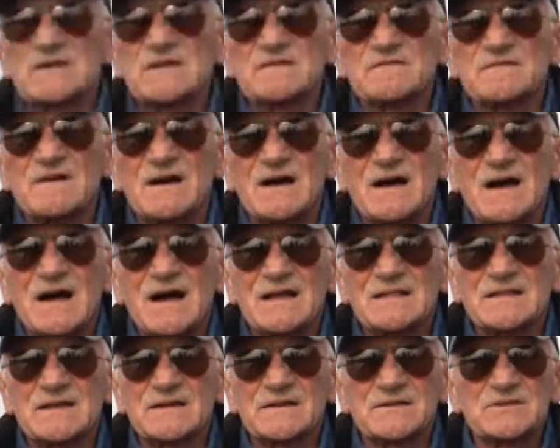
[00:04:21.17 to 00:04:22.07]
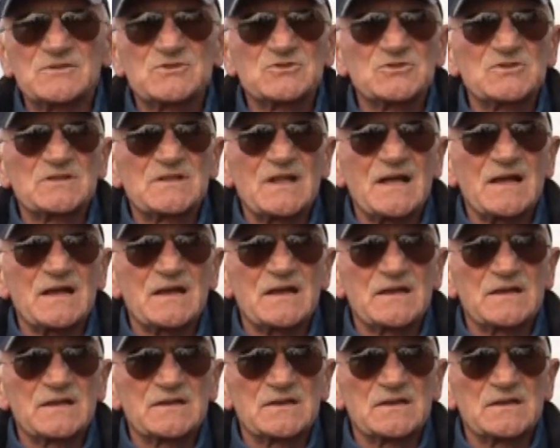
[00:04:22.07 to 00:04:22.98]
arriva alla
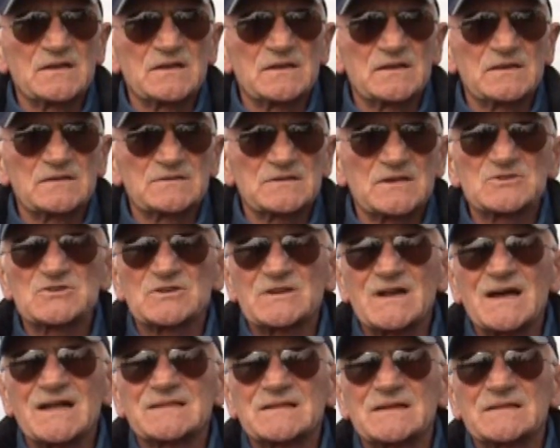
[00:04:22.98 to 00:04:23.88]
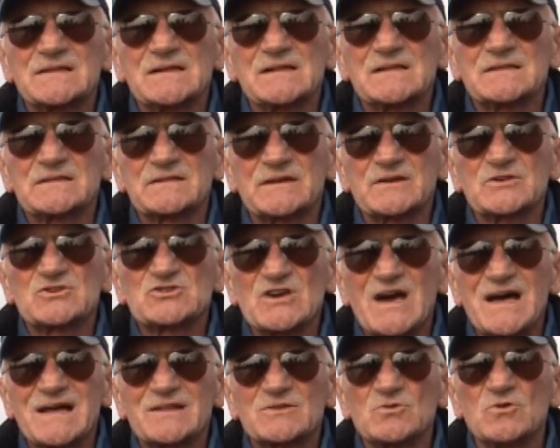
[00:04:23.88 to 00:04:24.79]
rigidità eh, esagerata del
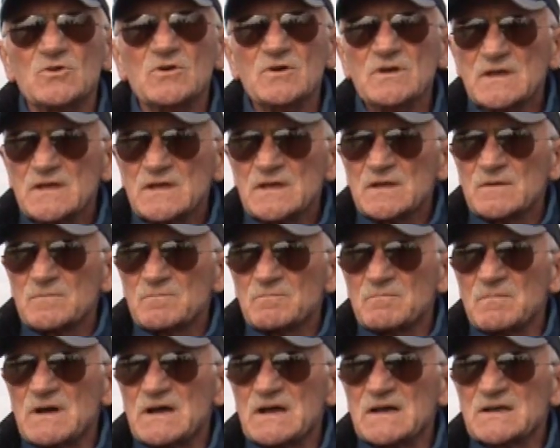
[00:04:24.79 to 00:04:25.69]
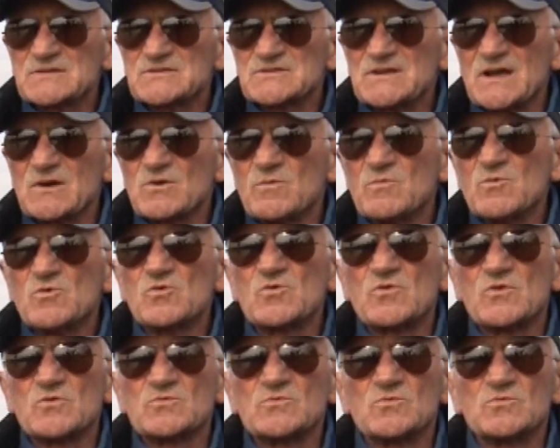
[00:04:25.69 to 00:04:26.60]
trecciato, ma si ha
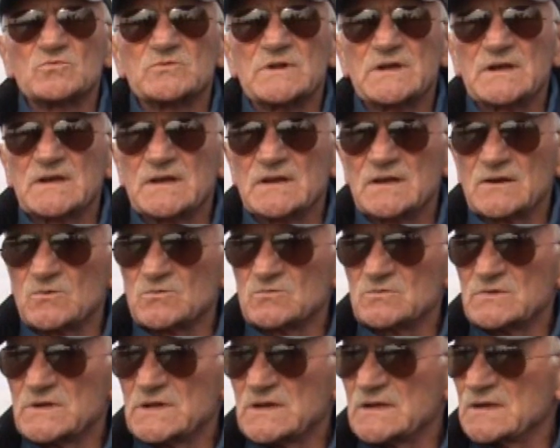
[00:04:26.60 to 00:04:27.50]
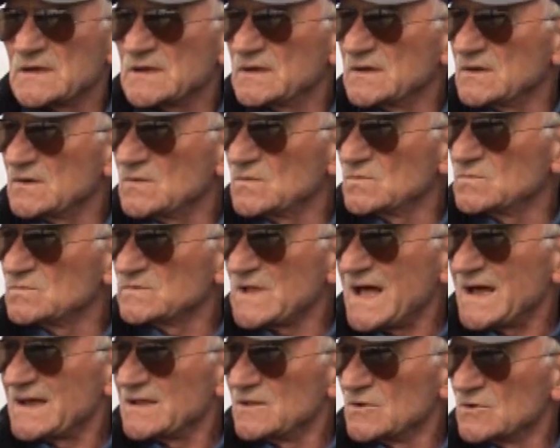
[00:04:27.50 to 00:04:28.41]
comunque un, un, un, eh, un
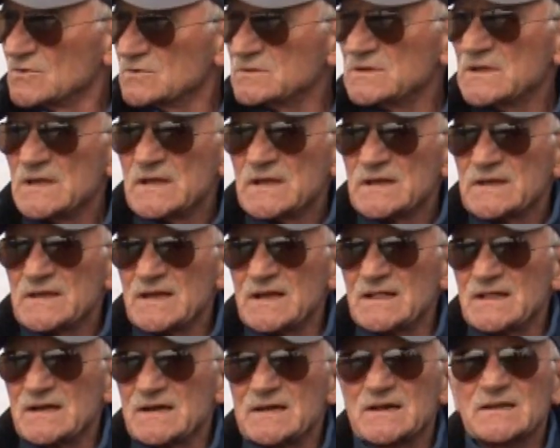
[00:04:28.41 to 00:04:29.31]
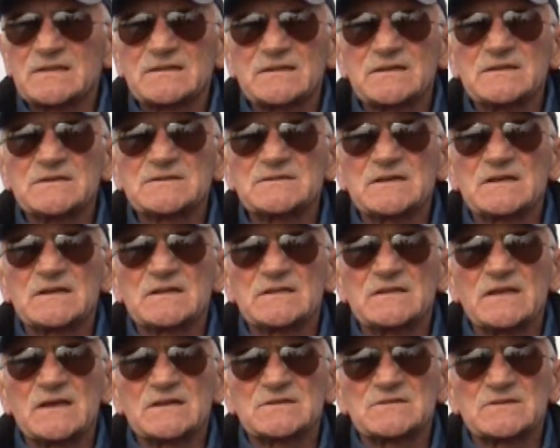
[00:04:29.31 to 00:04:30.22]
nylon che ha la
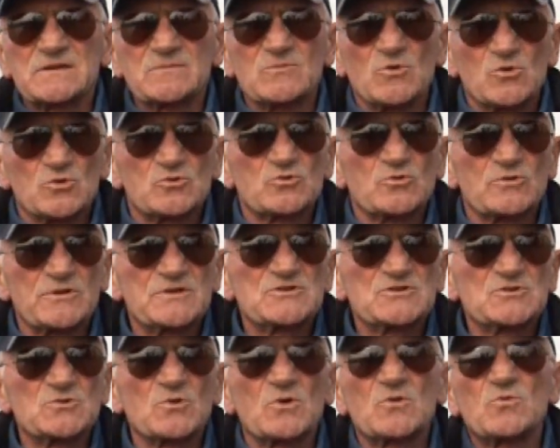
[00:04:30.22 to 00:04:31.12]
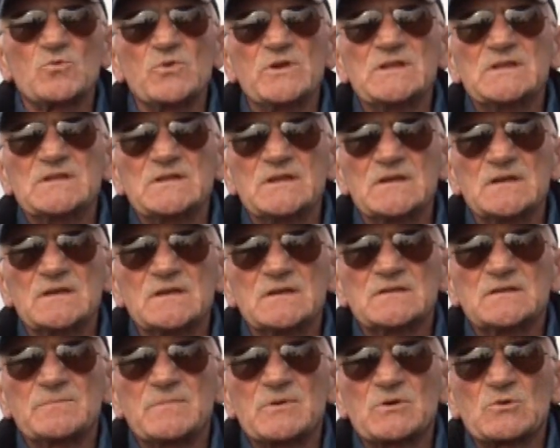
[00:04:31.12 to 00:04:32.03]
caratteristica di essere molto rigido e quindi
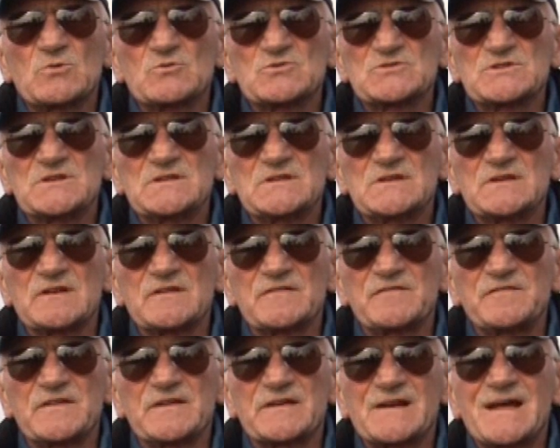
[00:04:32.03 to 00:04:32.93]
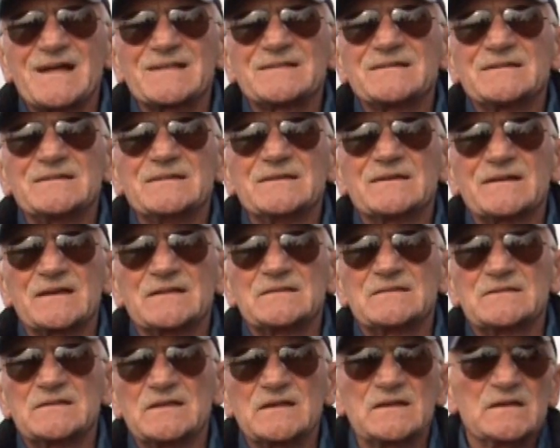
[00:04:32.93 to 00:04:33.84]
di consentire ferrate
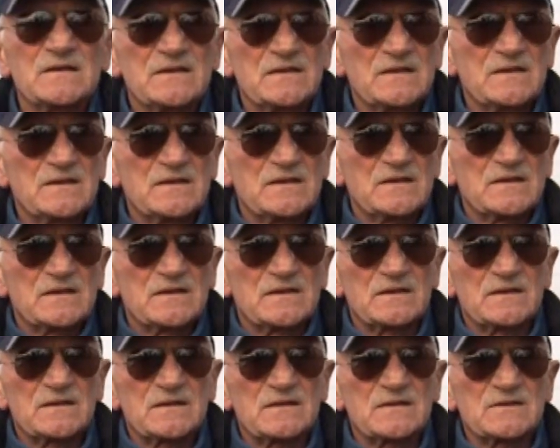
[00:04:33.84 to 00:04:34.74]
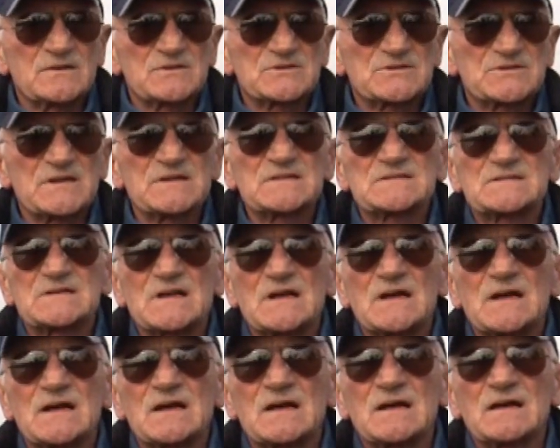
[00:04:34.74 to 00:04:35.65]
dirette eh,
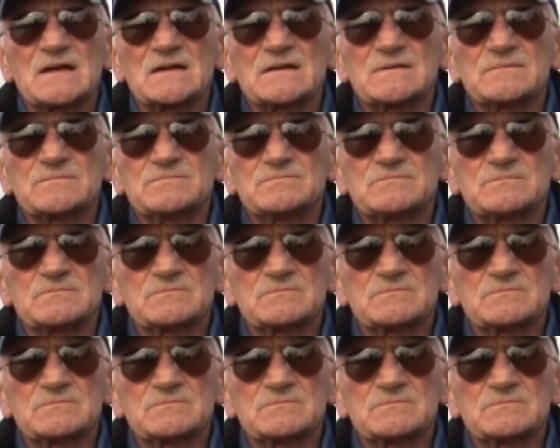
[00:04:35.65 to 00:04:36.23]
senza